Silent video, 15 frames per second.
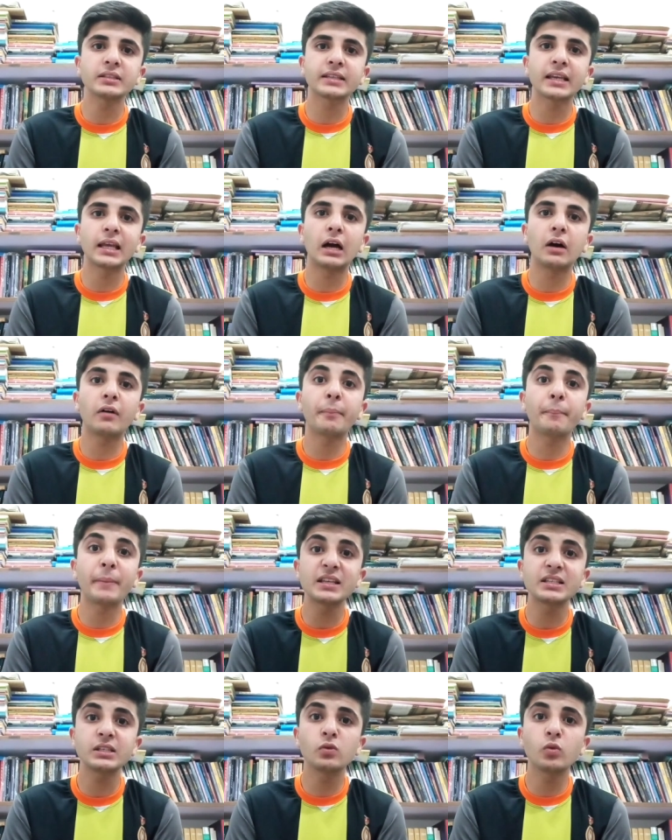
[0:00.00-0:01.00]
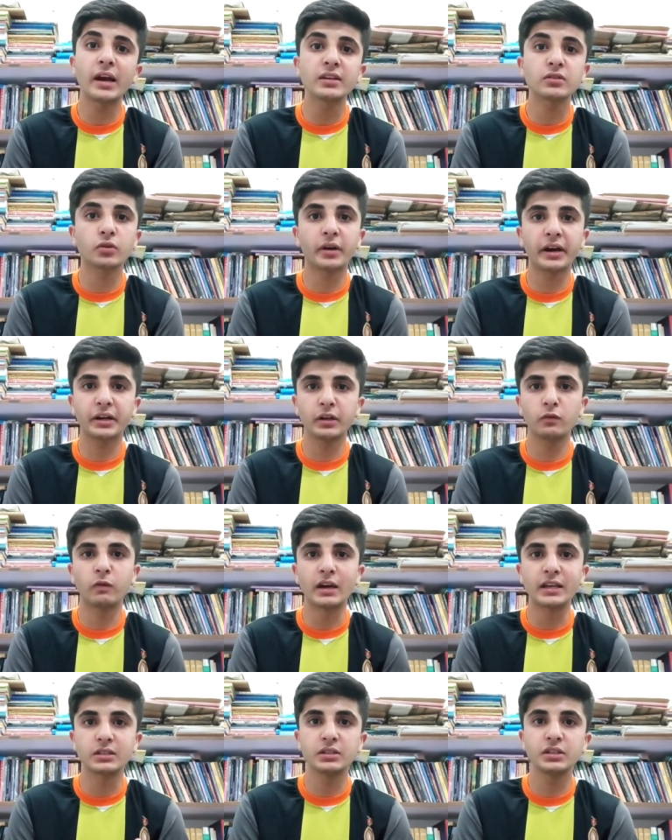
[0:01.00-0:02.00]
इसके अलावा पेसिव वॉइस और एक्टिव
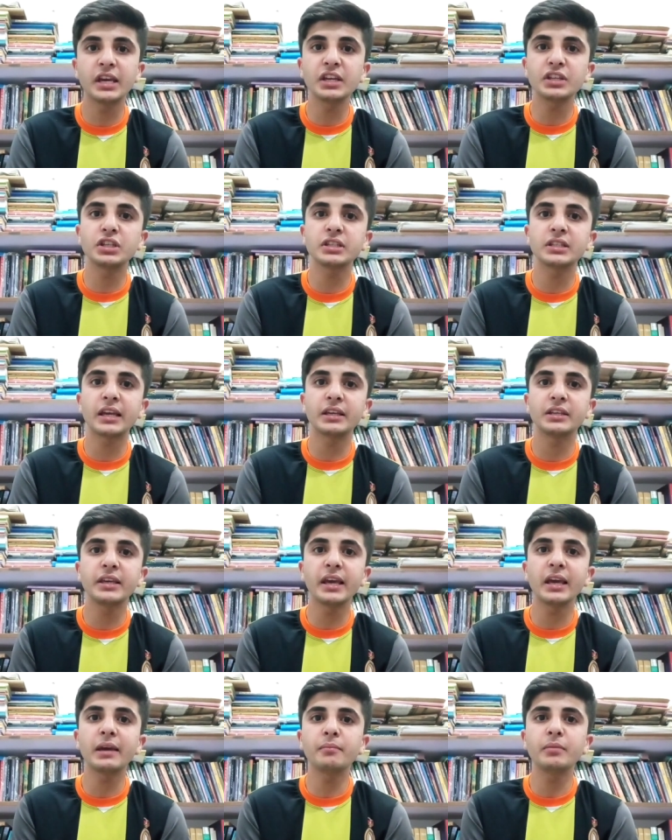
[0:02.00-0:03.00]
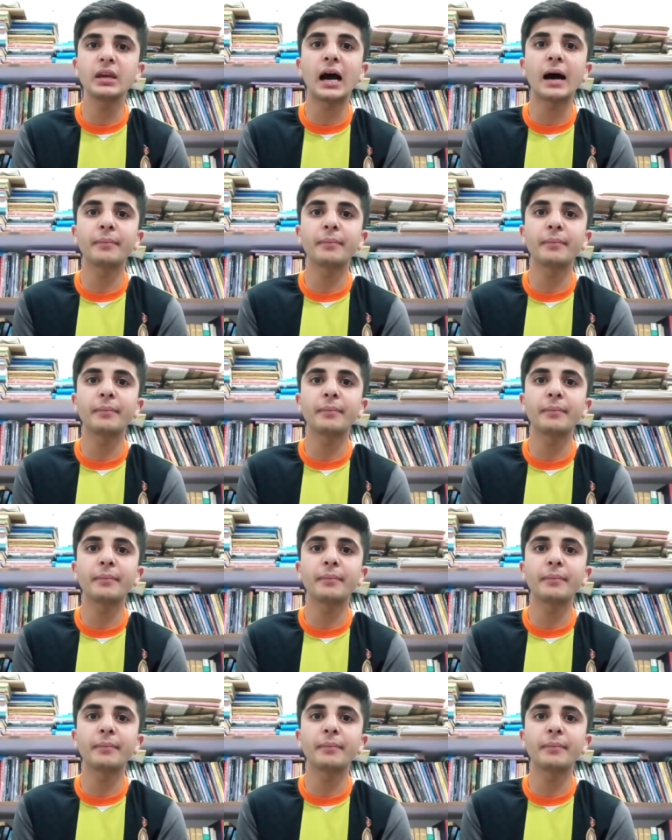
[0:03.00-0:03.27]
वॉइस ये चीज़ें ये भी